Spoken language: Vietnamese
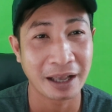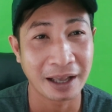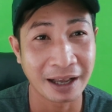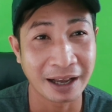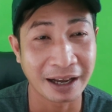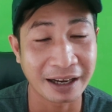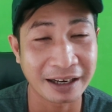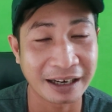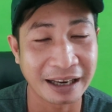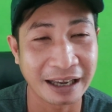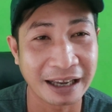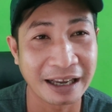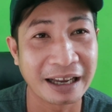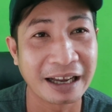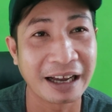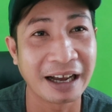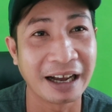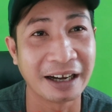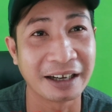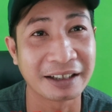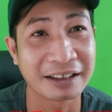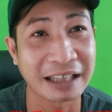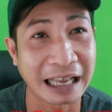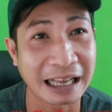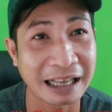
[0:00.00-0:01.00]
hoặc là
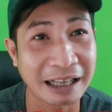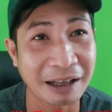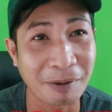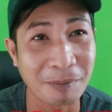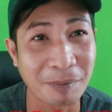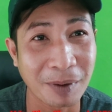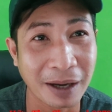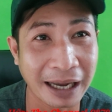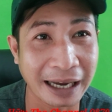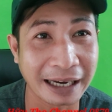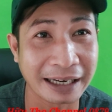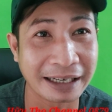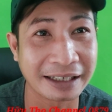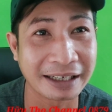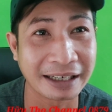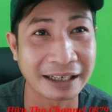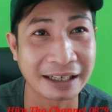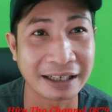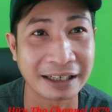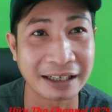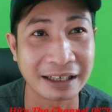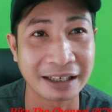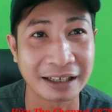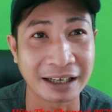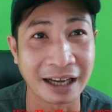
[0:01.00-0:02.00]
ở ừ, tấn công ai
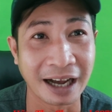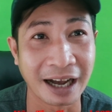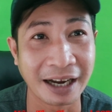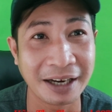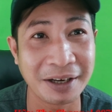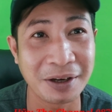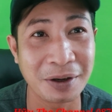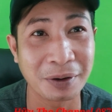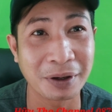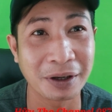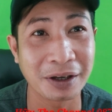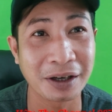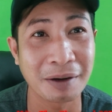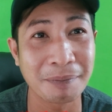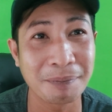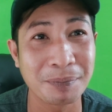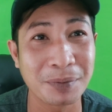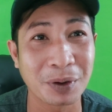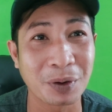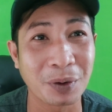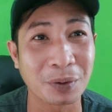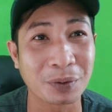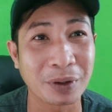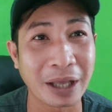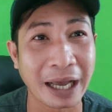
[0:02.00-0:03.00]
thì gửi vô cái group
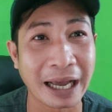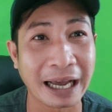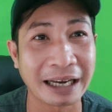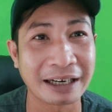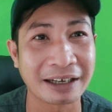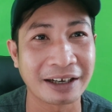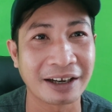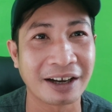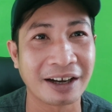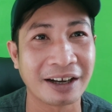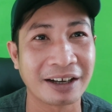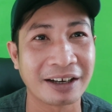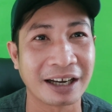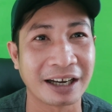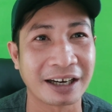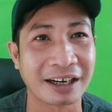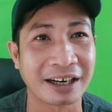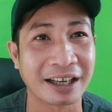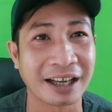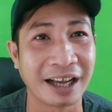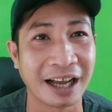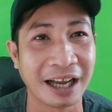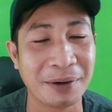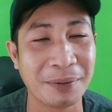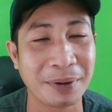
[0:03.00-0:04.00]
cho cô ta rồi, hoặc là
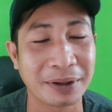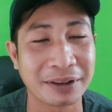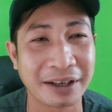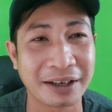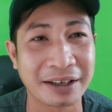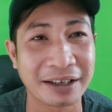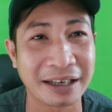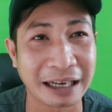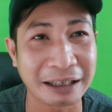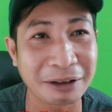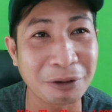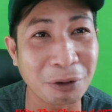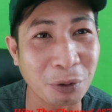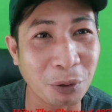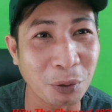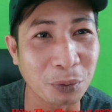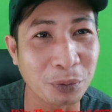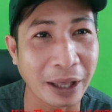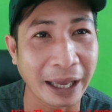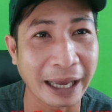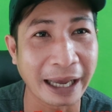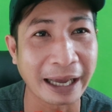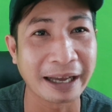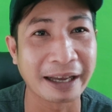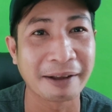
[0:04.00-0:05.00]
gửi qua tin nhắn cho cô
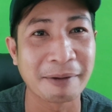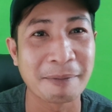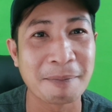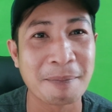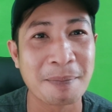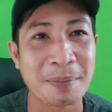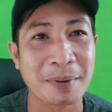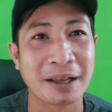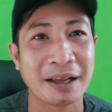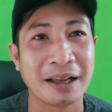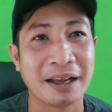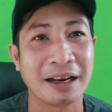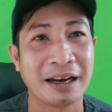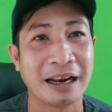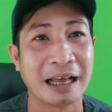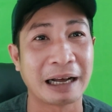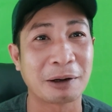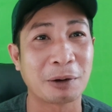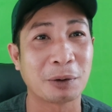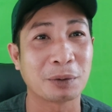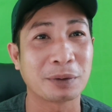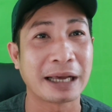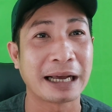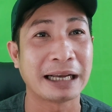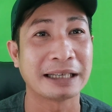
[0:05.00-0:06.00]
ta là
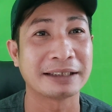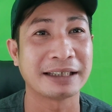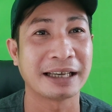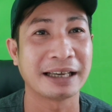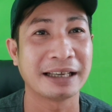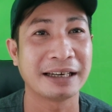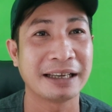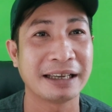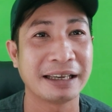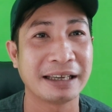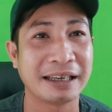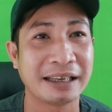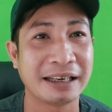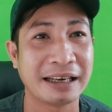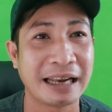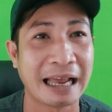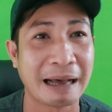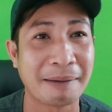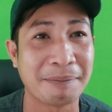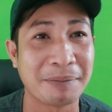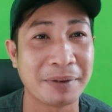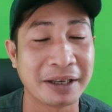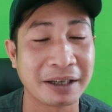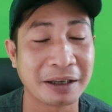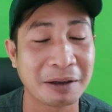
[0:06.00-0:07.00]
cô ta sẽ đi
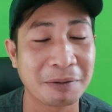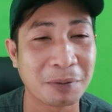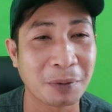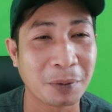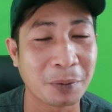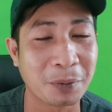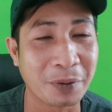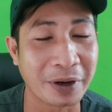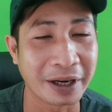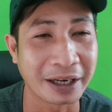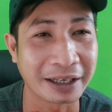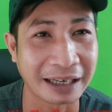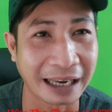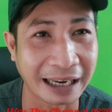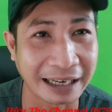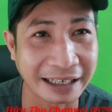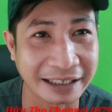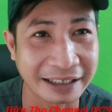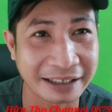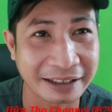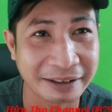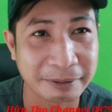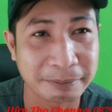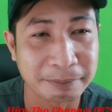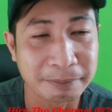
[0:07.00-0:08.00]
làm những cái vụ việc
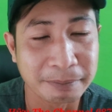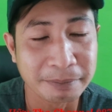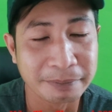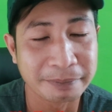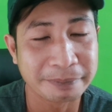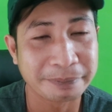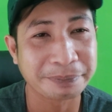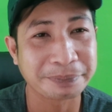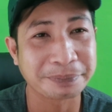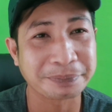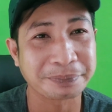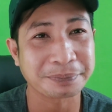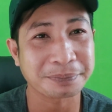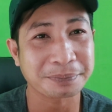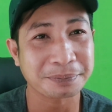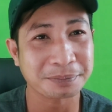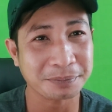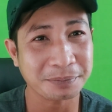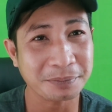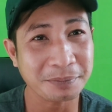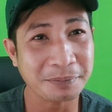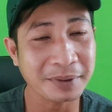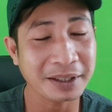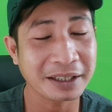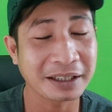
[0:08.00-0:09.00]
này.
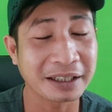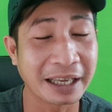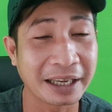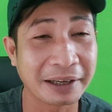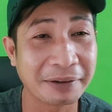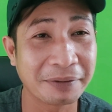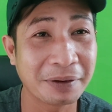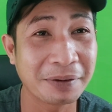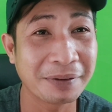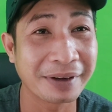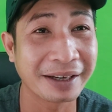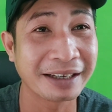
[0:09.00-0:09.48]
Thì quý